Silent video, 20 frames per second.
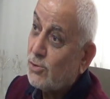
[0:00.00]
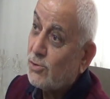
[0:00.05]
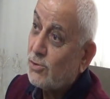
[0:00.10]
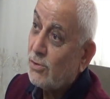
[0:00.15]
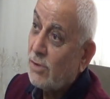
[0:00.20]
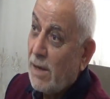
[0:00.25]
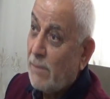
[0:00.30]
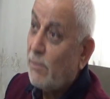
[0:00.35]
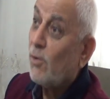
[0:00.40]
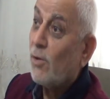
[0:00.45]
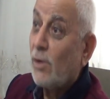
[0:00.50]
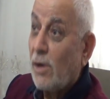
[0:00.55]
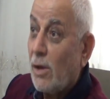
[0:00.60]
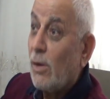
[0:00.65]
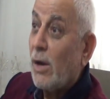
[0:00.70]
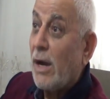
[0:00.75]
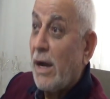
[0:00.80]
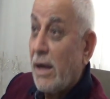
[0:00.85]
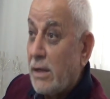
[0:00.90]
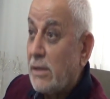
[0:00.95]
Hep ona
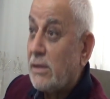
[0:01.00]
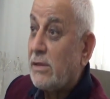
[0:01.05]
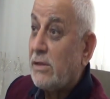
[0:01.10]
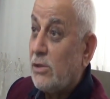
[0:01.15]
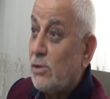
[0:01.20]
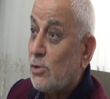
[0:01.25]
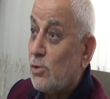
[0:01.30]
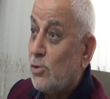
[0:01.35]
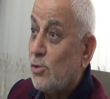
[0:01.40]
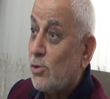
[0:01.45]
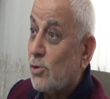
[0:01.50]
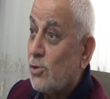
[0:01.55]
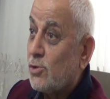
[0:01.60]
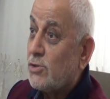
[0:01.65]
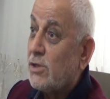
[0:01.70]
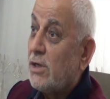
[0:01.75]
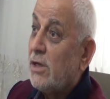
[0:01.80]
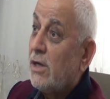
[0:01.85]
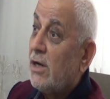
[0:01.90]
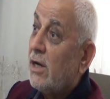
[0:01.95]
o evet, diyoruz.
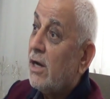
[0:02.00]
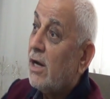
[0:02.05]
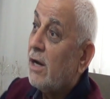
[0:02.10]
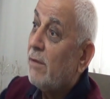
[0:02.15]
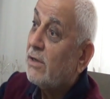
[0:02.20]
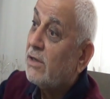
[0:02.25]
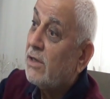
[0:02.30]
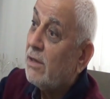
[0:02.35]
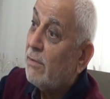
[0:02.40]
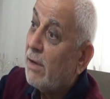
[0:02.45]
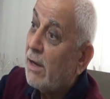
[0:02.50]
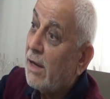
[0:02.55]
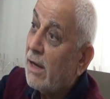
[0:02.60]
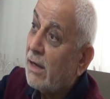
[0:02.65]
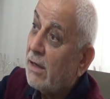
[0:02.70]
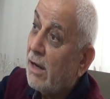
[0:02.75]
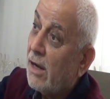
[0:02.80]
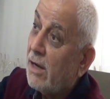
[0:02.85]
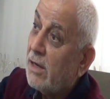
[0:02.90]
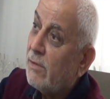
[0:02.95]
Ama Kemal'a
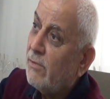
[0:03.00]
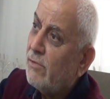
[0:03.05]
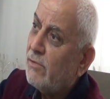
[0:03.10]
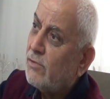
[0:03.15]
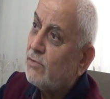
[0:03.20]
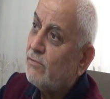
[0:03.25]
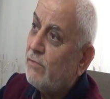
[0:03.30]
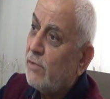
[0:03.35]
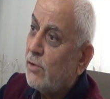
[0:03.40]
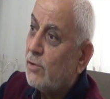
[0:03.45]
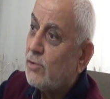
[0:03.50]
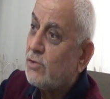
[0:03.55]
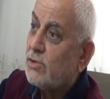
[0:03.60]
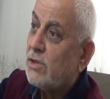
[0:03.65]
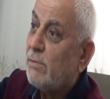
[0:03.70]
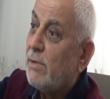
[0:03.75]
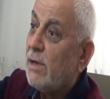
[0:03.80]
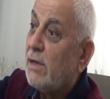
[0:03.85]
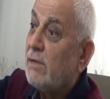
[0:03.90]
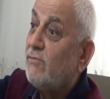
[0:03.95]
ayrı bir vücut veriyoruz.
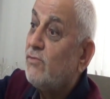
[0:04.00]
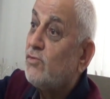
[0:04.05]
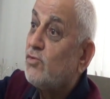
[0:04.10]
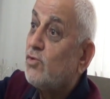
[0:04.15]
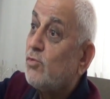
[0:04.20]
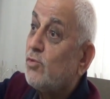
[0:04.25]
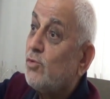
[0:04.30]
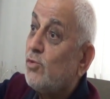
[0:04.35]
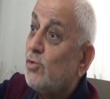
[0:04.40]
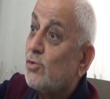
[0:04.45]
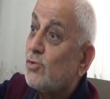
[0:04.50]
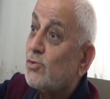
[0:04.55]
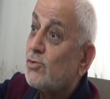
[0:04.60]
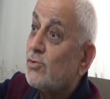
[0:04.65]
Kemal'ın vücudu bu diyoruz.